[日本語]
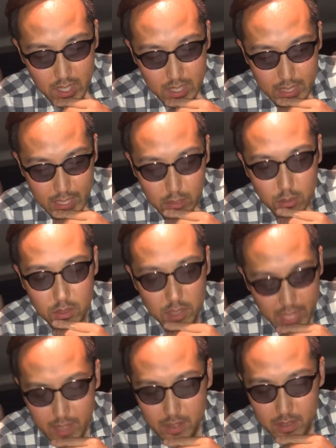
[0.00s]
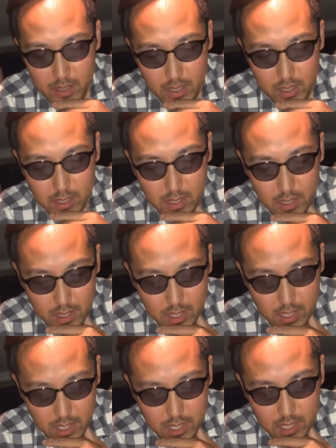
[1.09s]
なるほどね。うんうんうん
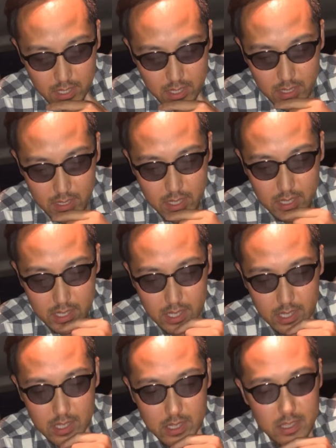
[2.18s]
うんうん。あ